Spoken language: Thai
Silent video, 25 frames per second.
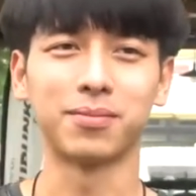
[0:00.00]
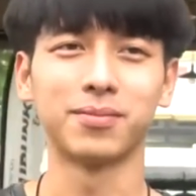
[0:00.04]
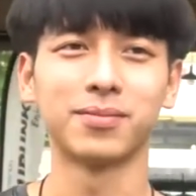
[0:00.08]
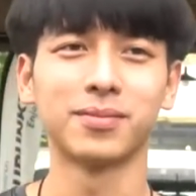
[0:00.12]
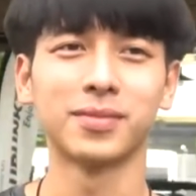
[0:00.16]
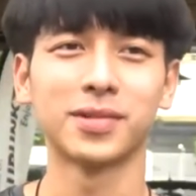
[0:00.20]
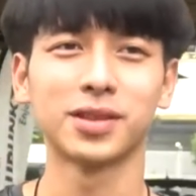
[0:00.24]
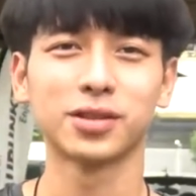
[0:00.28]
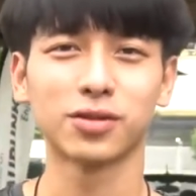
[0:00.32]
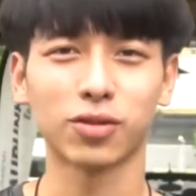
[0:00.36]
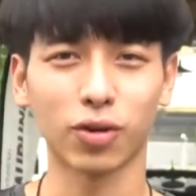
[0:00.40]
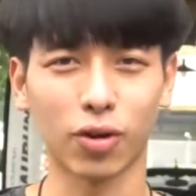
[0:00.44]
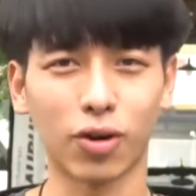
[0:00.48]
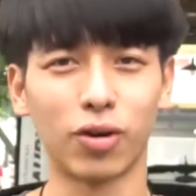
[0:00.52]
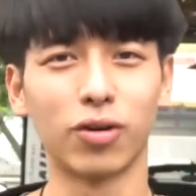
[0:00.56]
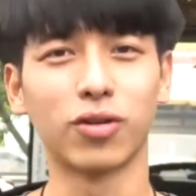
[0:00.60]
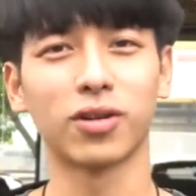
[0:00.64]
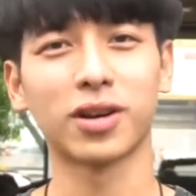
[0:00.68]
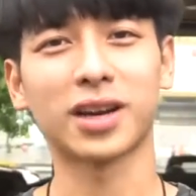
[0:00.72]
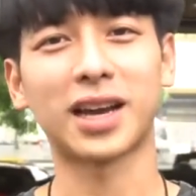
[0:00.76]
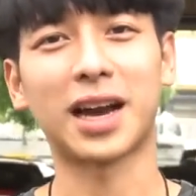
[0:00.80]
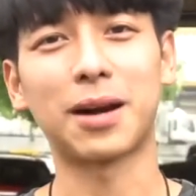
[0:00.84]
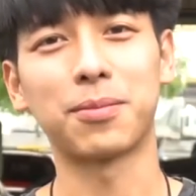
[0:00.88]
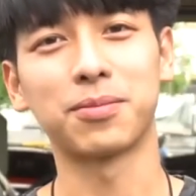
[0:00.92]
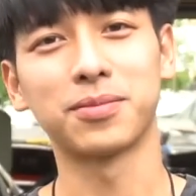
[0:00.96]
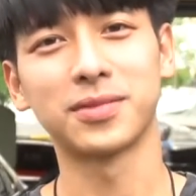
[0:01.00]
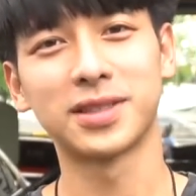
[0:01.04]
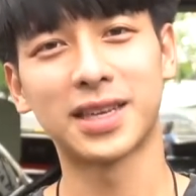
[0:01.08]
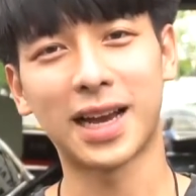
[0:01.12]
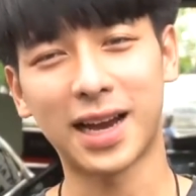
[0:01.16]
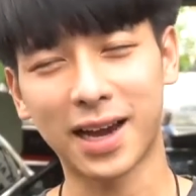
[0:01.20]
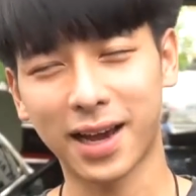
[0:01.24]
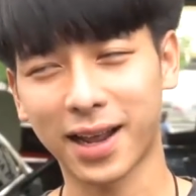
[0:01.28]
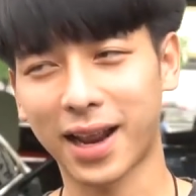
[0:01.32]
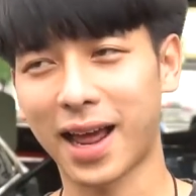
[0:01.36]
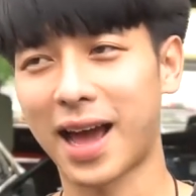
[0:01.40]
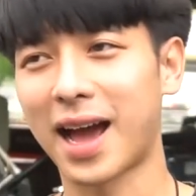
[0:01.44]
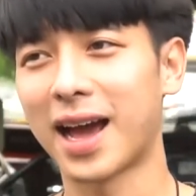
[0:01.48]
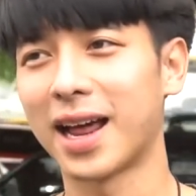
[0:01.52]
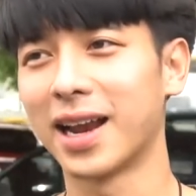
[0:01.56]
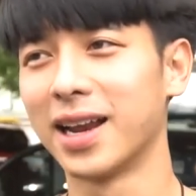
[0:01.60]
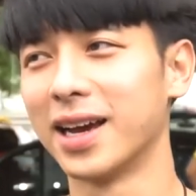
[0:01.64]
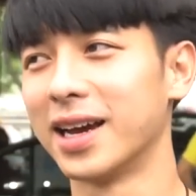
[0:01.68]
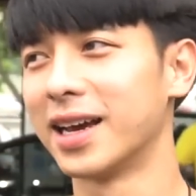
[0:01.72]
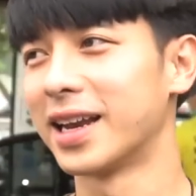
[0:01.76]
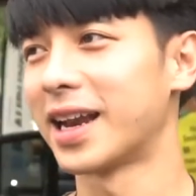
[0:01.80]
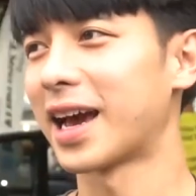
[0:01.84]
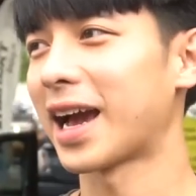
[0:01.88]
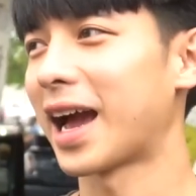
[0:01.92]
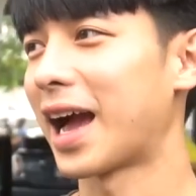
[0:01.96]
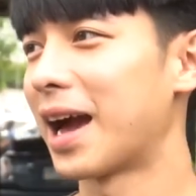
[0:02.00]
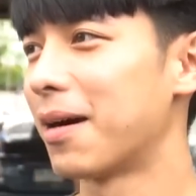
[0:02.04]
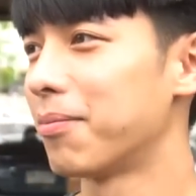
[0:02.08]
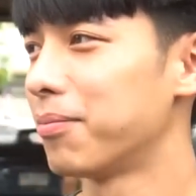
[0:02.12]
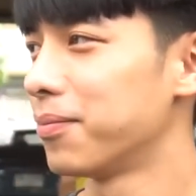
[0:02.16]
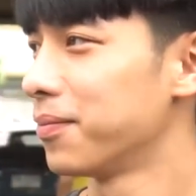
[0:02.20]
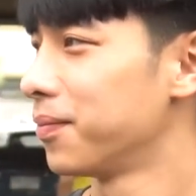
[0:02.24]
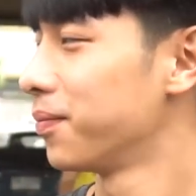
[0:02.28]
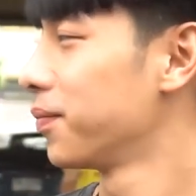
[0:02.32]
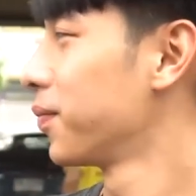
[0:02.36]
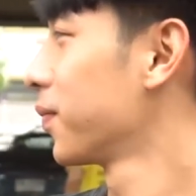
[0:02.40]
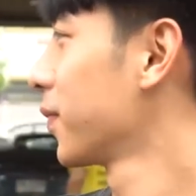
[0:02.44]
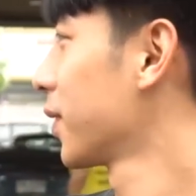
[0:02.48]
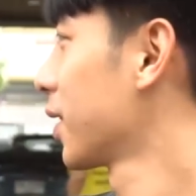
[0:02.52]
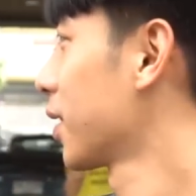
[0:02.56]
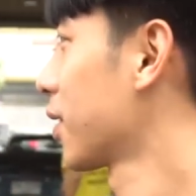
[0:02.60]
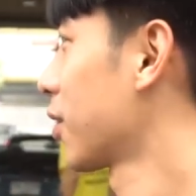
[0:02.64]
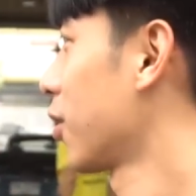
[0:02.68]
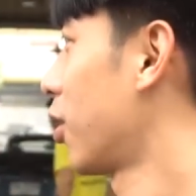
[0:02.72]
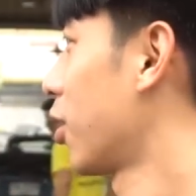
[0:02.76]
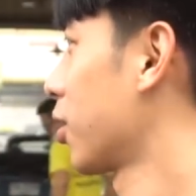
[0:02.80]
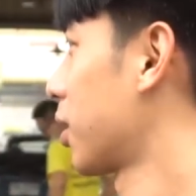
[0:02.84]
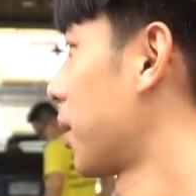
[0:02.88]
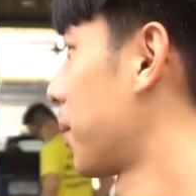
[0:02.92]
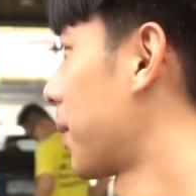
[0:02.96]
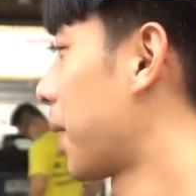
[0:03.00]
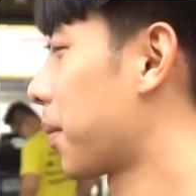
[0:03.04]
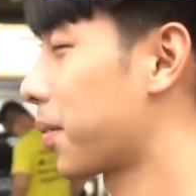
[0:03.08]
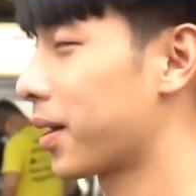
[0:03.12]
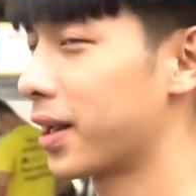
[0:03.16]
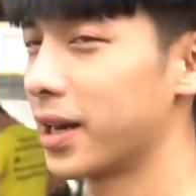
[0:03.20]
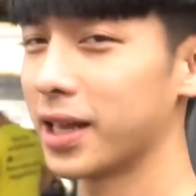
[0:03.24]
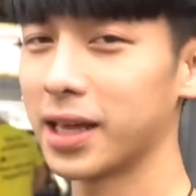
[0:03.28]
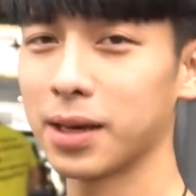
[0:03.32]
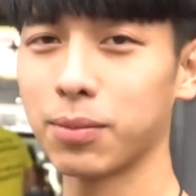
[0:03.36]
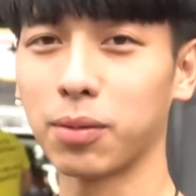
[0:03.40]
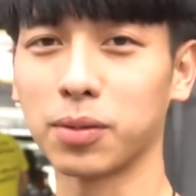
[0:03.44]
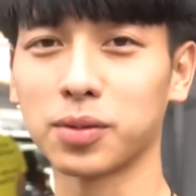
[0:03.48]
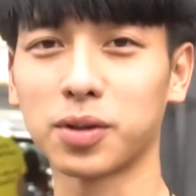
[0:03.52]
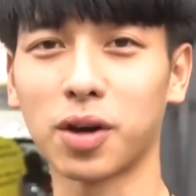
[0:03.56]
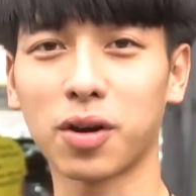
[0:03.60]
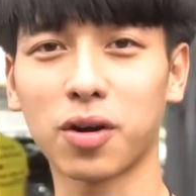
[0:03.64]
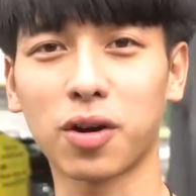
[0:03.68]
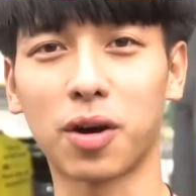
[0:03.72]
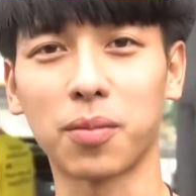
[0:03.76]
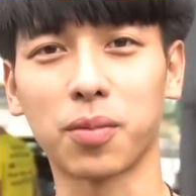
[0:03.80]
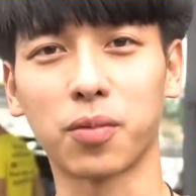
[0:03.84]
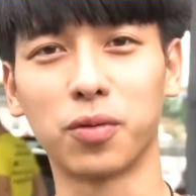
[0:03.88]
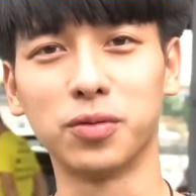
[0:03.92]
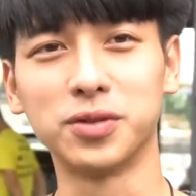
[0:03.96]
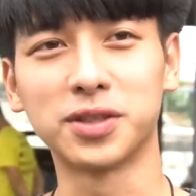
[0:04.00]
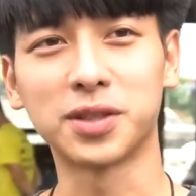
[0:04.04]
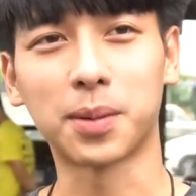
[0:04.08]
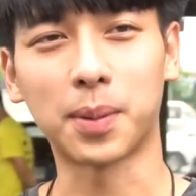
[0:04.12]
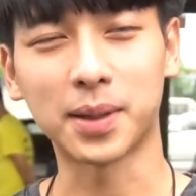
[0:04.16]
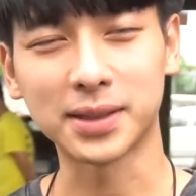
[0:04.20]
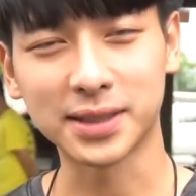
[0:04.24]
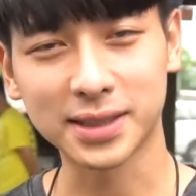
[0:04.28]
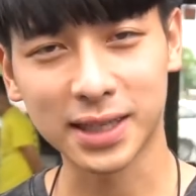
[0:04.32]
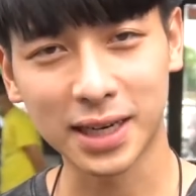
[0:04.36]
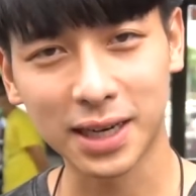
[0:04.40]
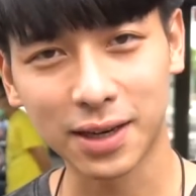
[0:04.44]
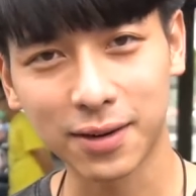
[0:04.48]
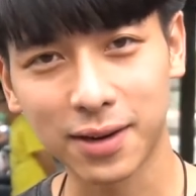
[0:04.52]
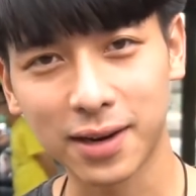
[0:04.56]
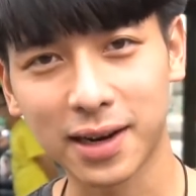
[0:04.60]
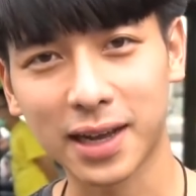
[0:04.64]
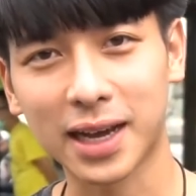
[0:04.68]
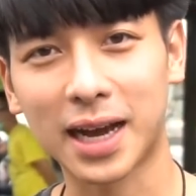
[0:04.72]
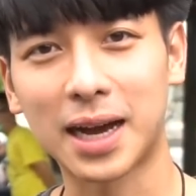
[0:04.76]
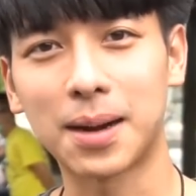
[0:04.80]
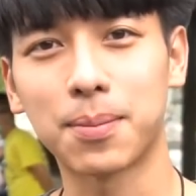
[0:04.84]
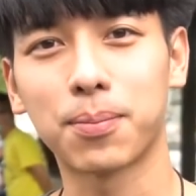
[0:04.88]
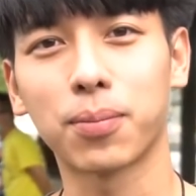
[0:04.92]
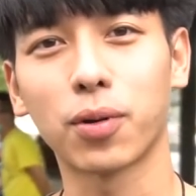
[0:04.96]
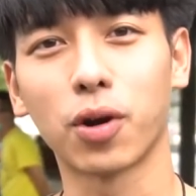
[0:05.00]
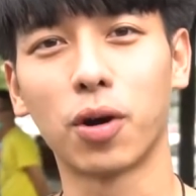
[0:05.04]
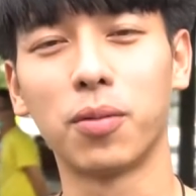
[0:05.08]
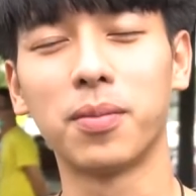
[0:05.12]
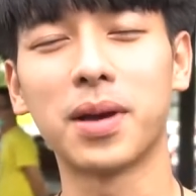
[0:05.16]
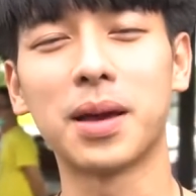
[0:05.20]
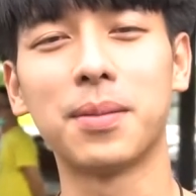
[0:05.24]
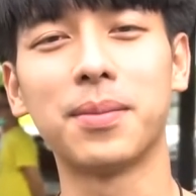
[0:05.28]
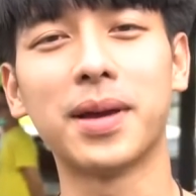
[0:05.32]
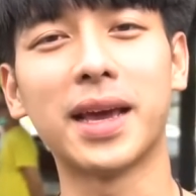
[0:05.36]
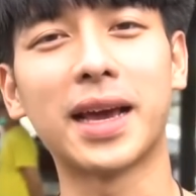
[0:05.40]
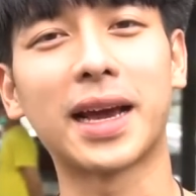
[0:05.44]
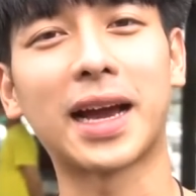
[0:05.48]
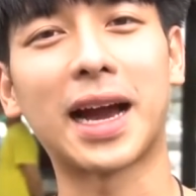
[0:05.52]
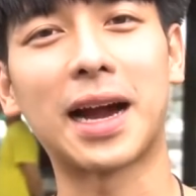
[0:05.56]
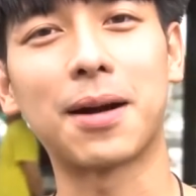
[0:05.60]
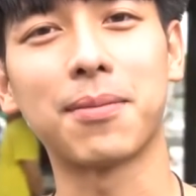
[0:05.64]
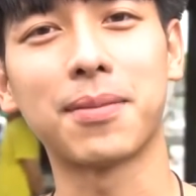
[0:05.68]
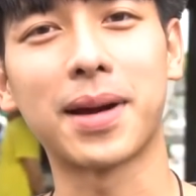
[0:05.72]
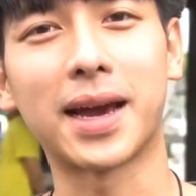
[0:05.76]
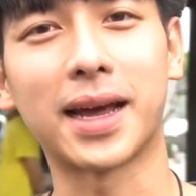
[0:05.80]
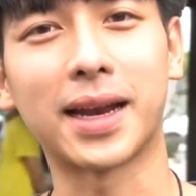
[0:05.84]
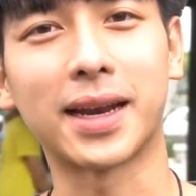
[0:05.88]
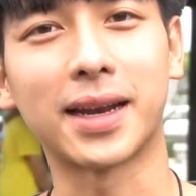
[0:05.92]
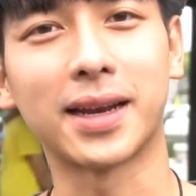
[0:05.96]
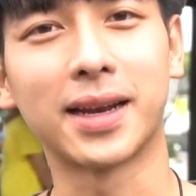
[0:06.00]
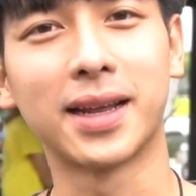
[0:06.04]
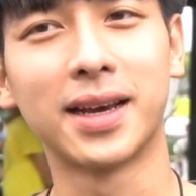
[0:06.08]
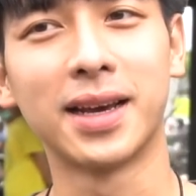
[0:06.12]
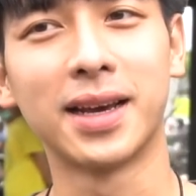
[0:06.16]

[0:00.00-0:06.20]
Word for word: บตรงกับยะราเลยนะครับ ก็สำหรับคันนี้ผมต้องขอบคุณสปอนเซอร์ด้วยนะครับพรม MA c a r m a t